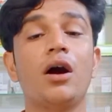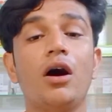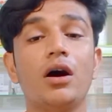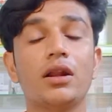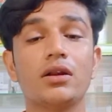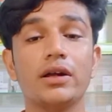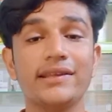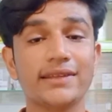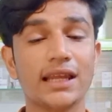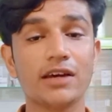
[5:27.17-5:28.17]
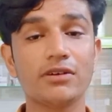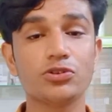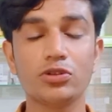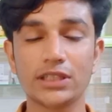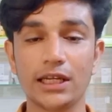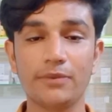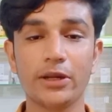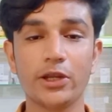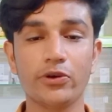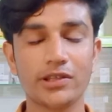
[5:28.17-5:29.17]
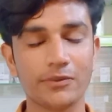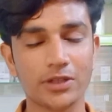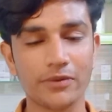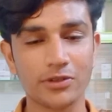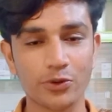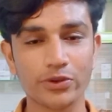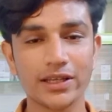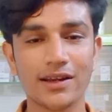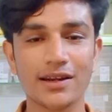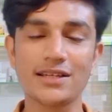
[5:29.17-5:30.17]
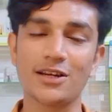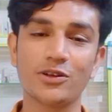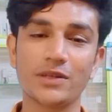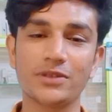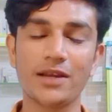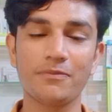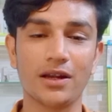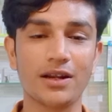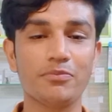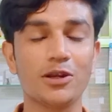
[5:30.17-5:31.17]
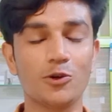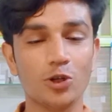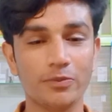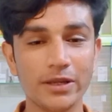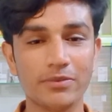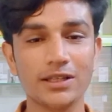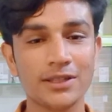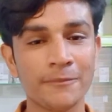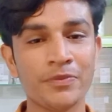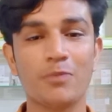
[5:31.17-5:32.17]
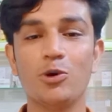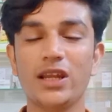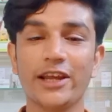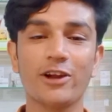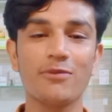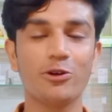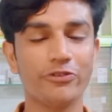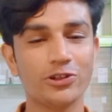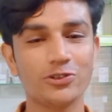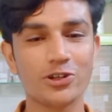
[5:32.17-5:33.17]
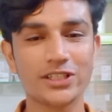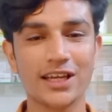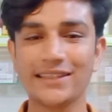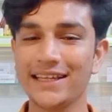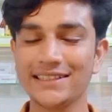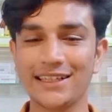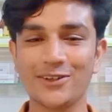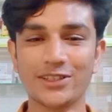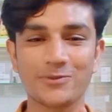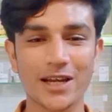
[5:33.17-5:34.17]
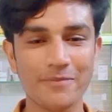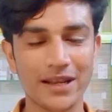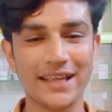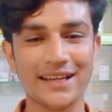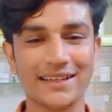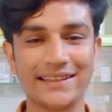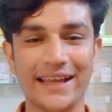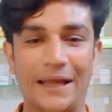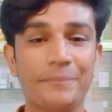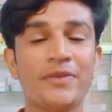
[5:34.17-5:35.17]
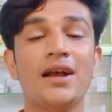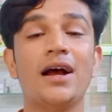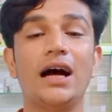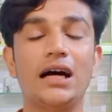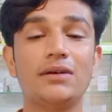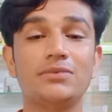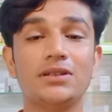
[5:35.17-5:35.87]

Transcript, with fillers: और इसके अलावा जो लोग चैनल पे नए होंगे सब्सक्राइब जरूर से करना चैनल को सब्सक्राइब करना बिल्कुल भी मत भूलना है क्योंकि आप लोग वीडियो तो वॉच करते हैं लेकिन चैनल को सब्सक्राइब नहीं करते हैं अब